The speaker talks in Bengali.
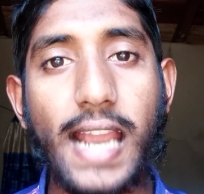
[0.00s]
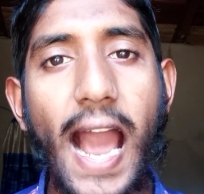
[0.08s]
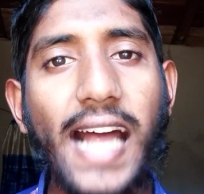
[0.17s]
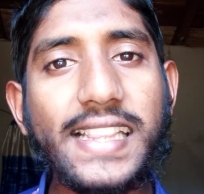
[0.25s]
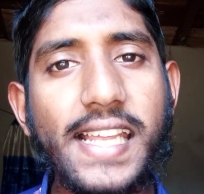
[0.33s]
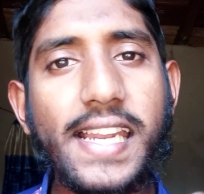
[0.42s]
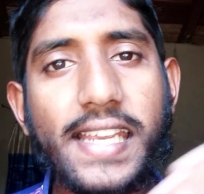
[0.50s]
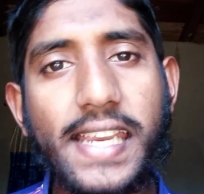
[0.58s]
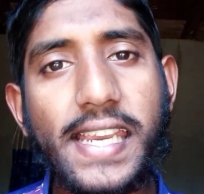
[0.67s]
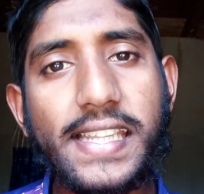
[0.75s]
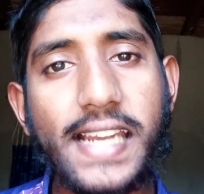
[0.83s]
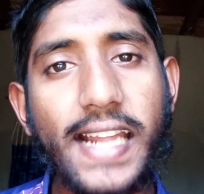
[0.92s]
খাদের
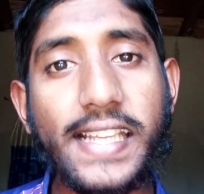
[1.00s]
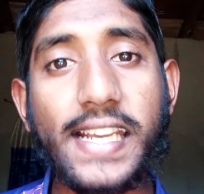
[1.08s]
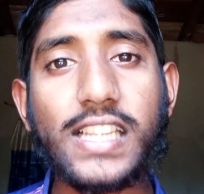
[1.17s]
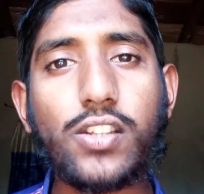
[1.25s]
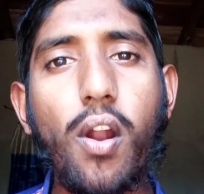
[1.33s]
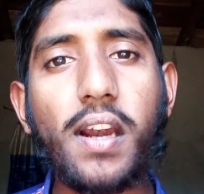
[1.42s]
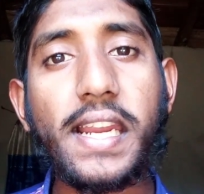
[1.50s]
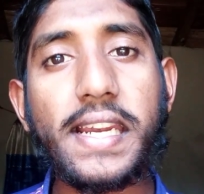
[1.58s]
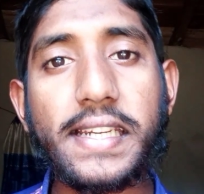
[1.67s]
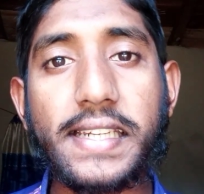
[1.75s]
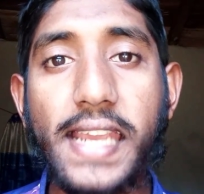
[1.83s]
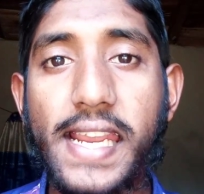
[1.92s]
কিনারা থেকে দলকে
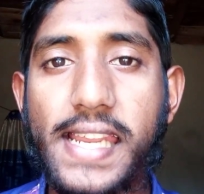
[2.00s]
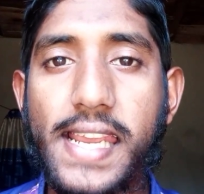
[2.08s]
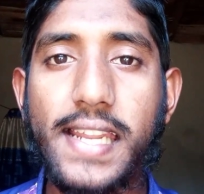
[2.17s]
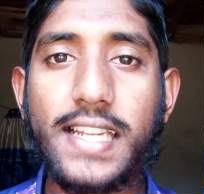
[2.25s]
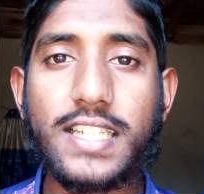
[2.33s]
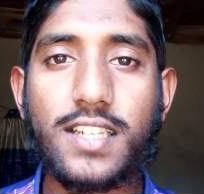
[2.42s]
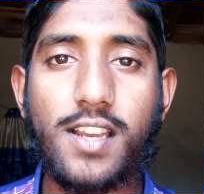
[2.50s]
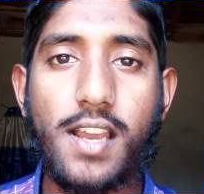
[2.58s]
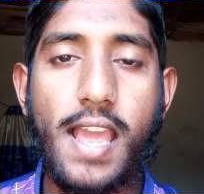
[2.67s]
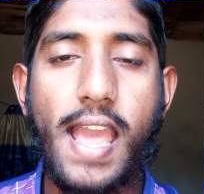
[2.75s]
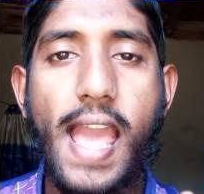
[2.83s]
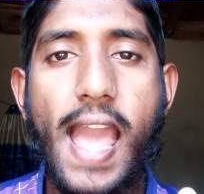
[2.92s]
টেনে এনে
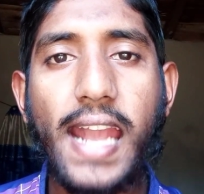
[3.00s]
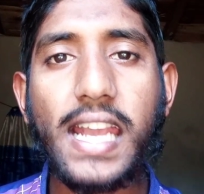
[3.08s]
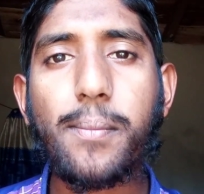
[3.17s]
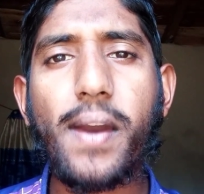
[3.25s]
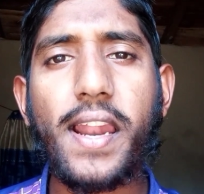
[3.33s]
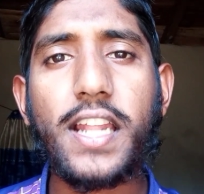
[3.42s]
একেবারে